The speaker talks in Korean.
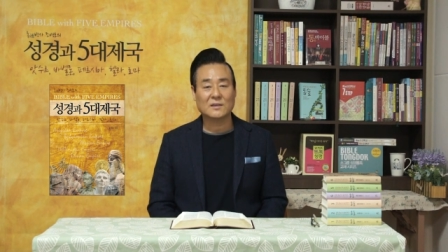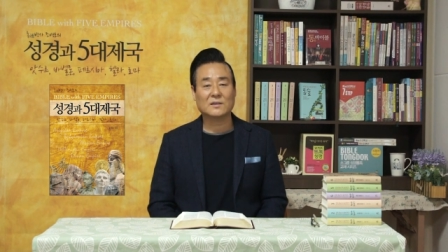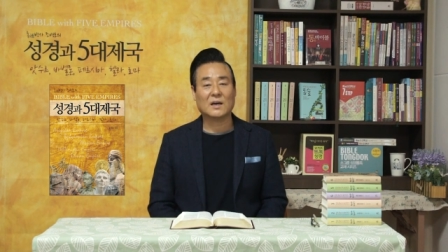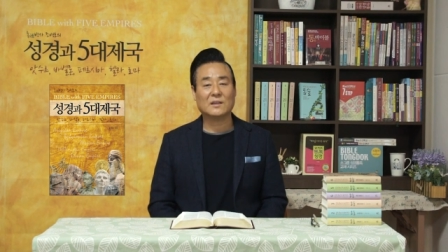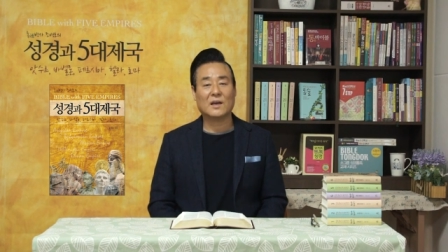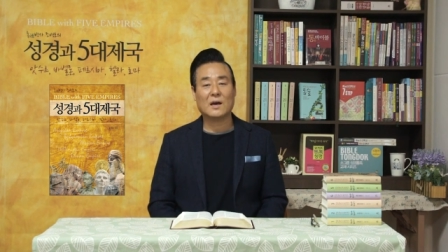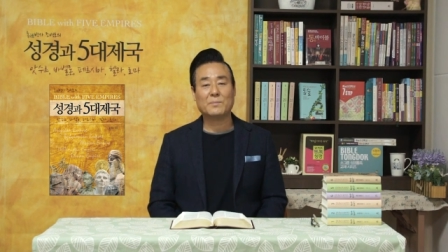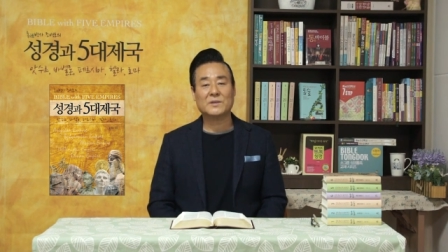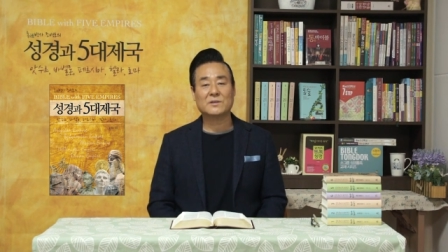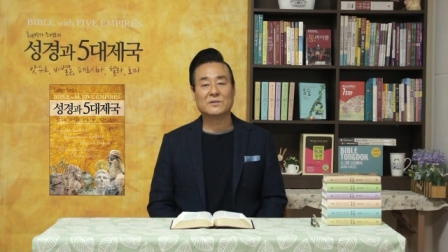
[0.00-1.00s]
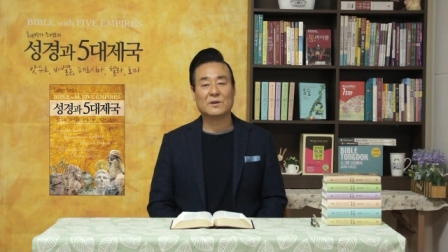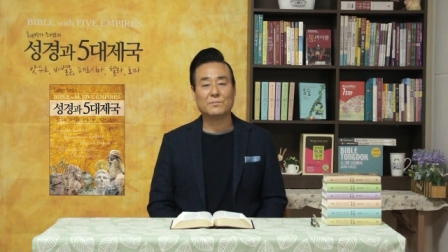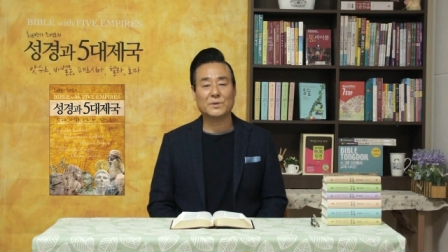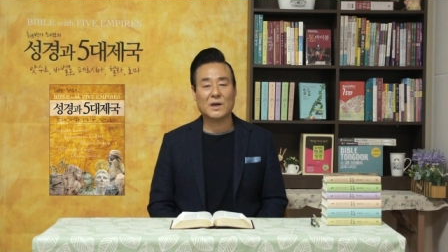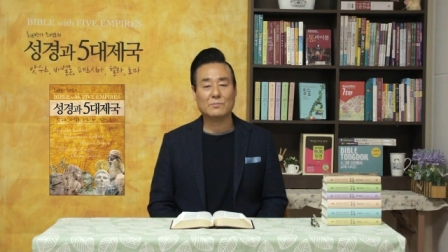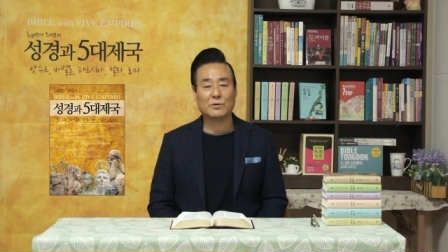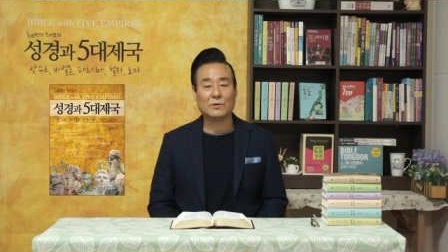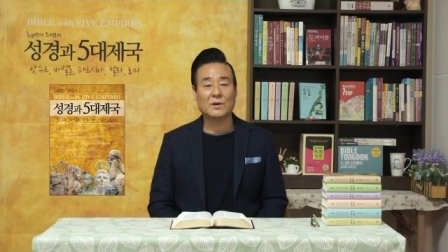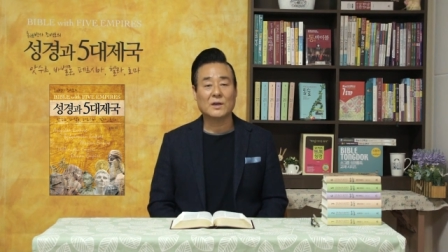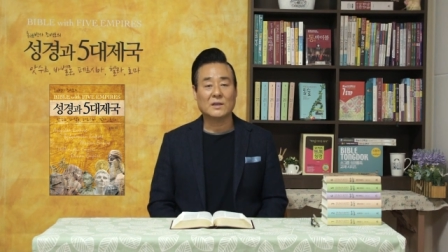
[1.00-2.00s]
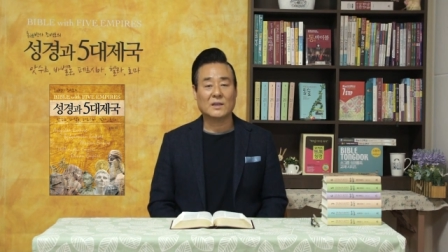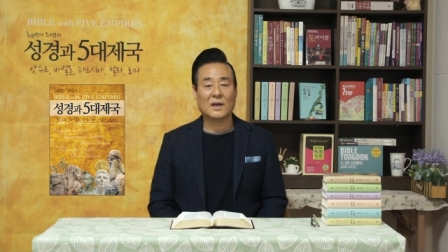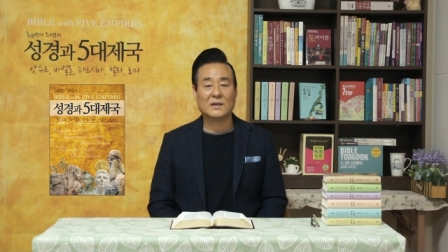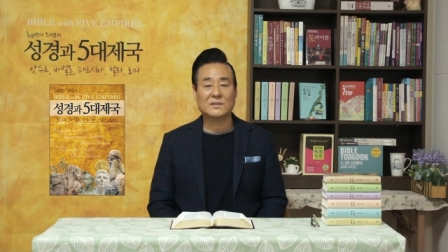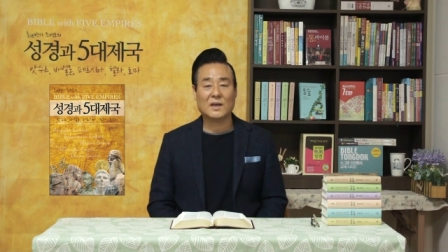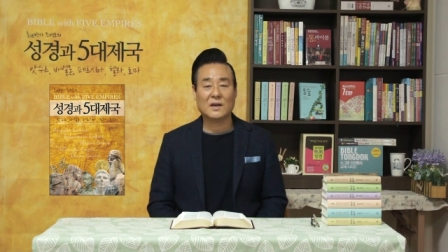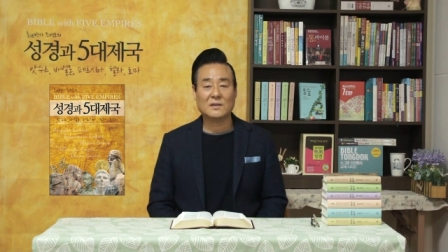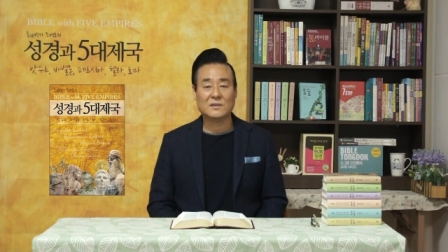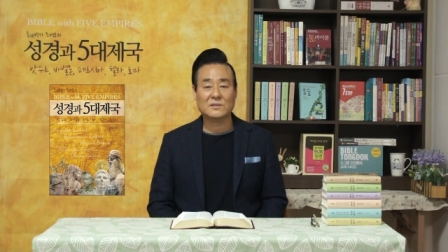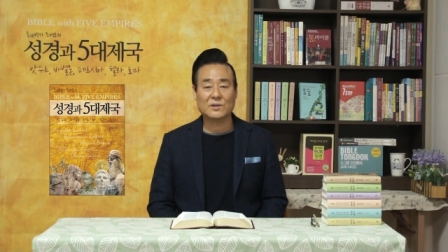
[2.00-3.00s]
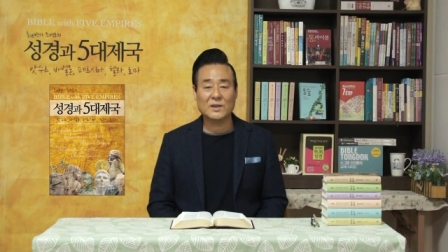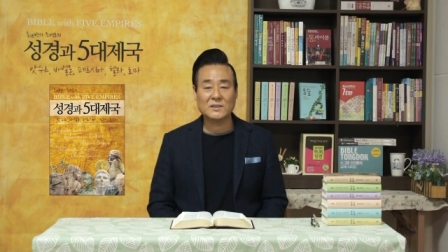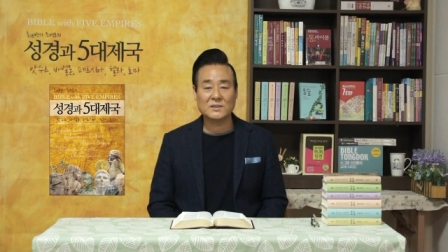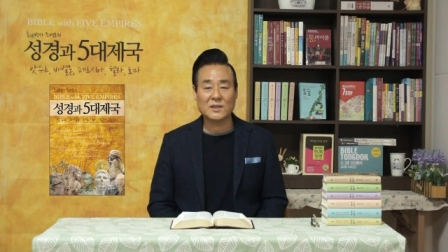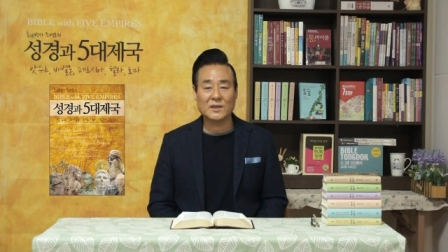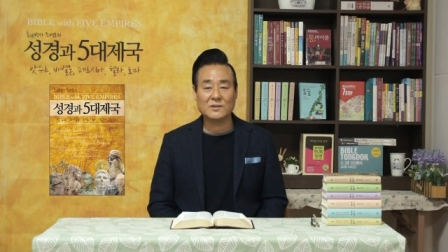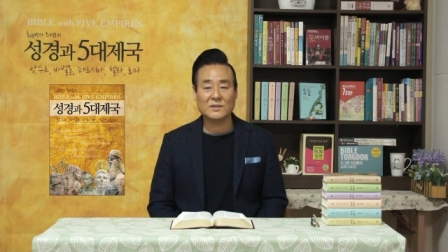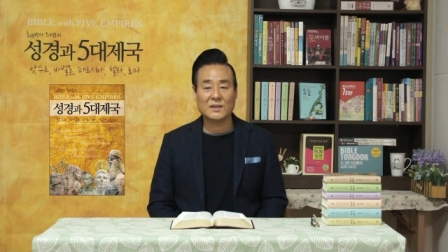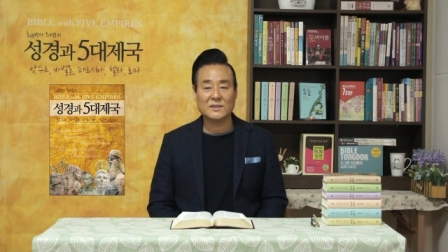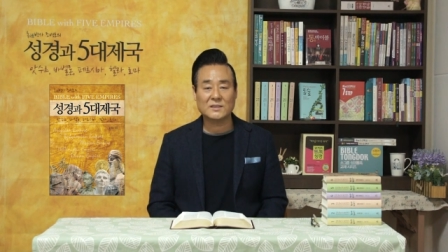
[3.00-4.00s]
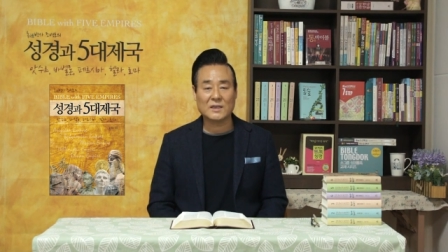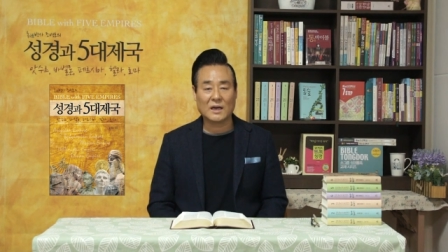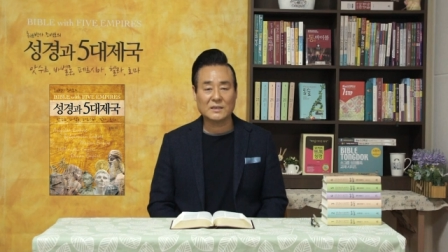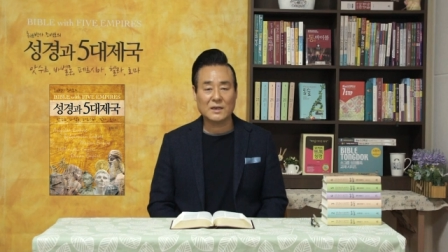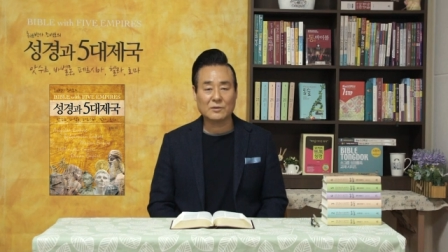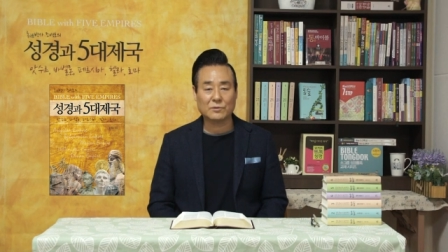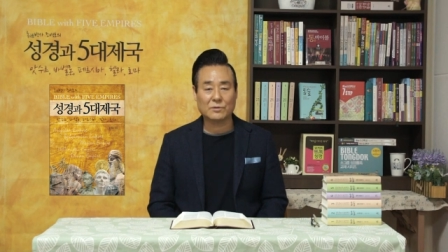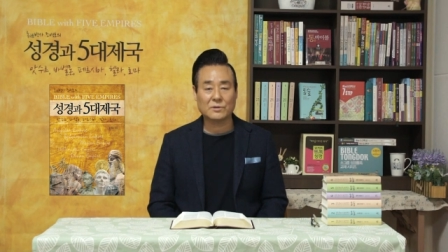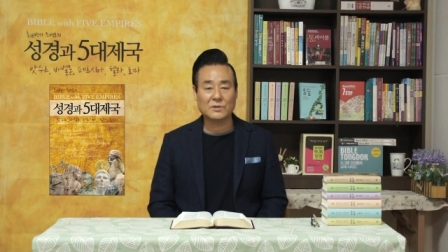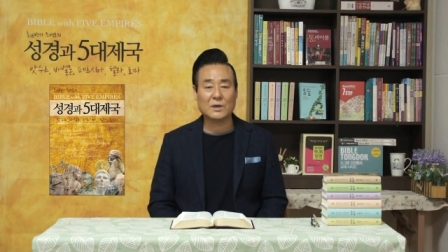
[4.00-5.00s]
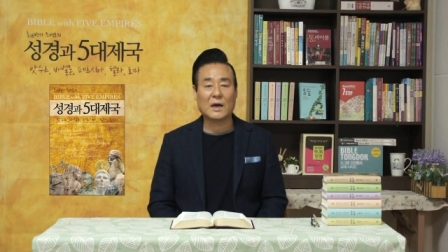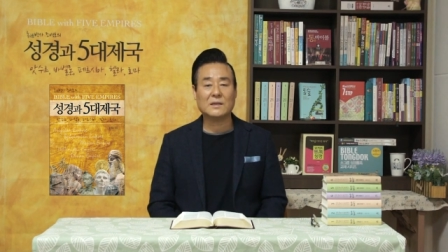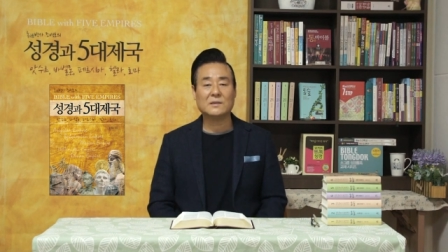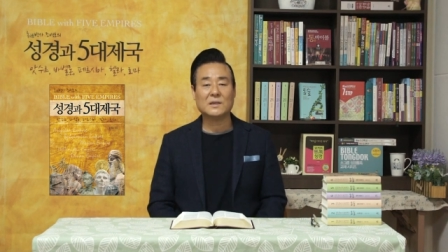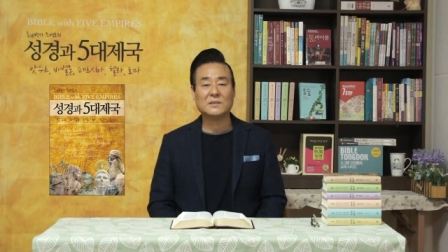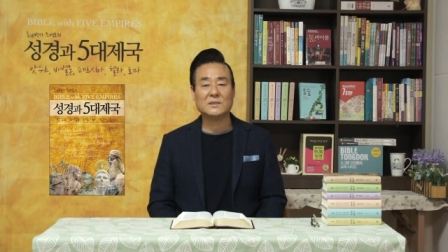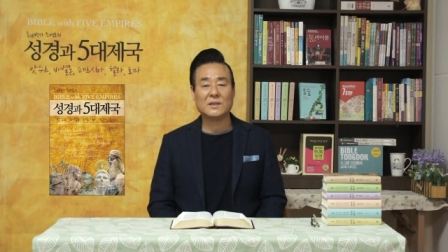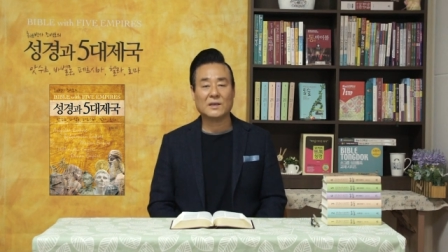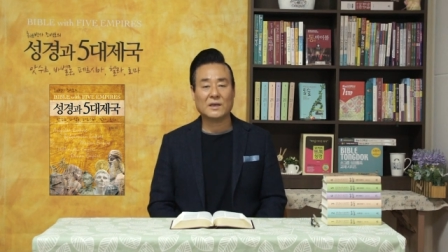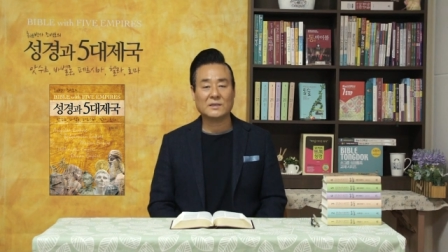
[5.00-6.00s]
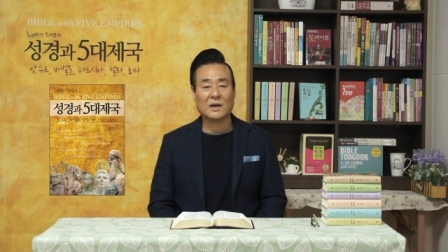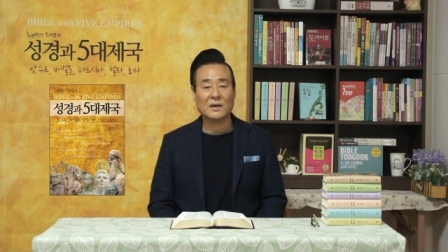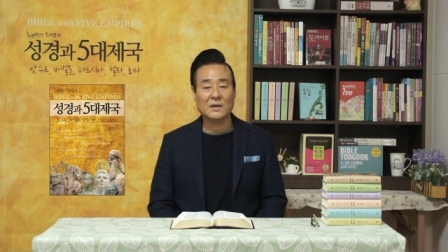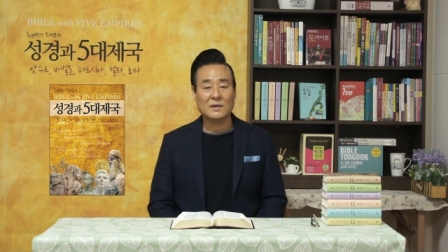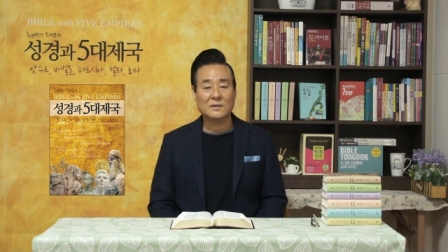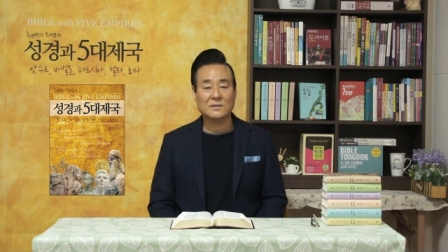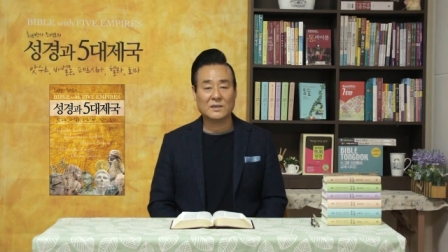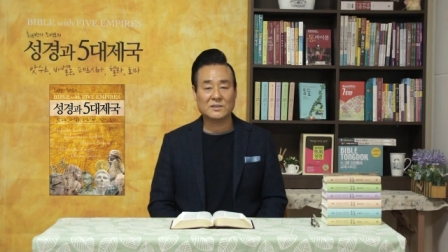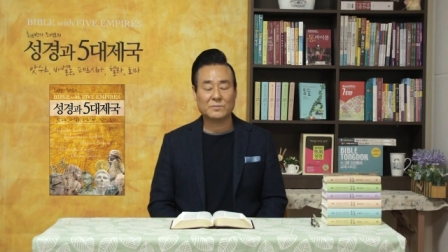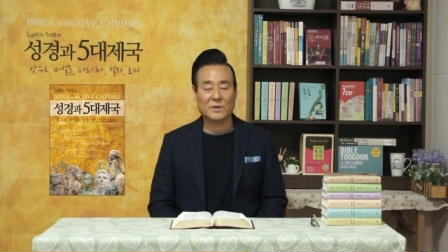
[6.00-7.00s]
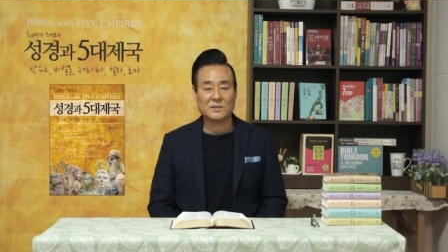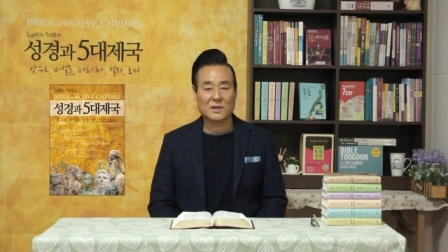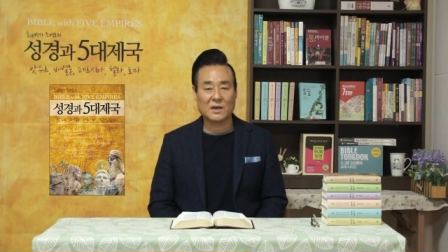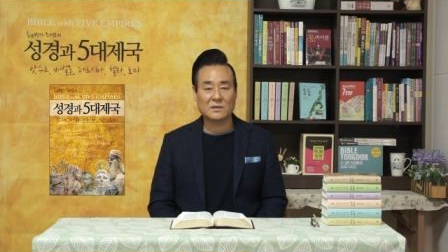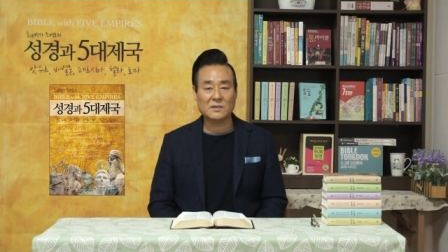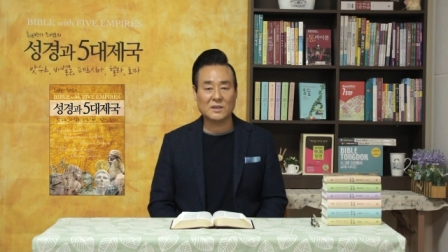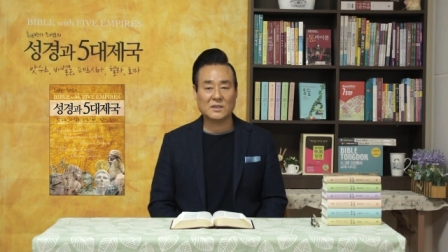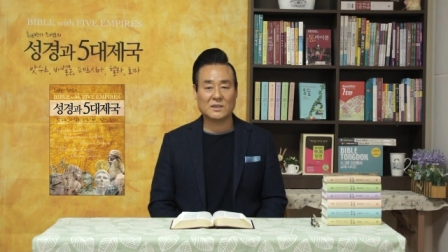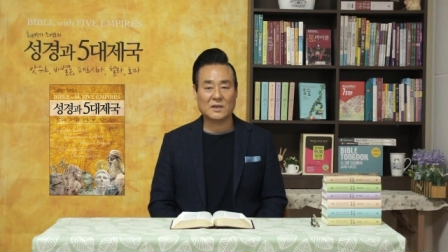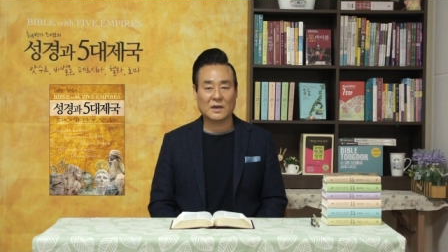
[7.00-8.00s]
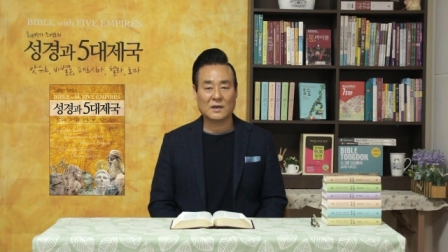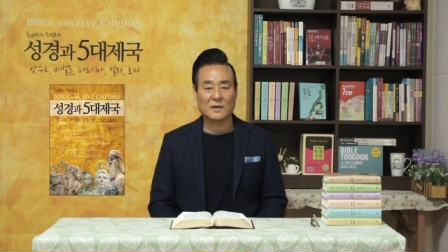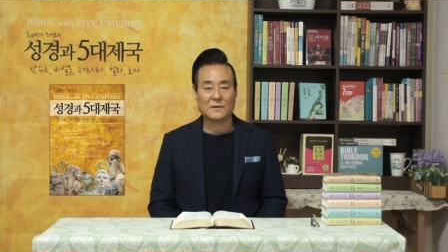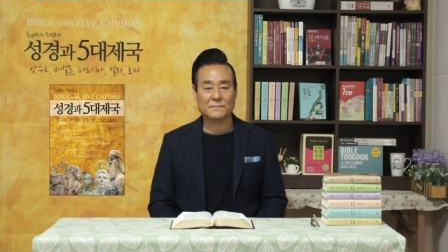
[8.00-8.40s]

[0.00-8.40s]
그가 내 앞에서 겸비함으로 내가 재앙을 저의 시대에는 내리지 아니하고 그 아들의 시대에야 그의 집에 재앙을 내리리라.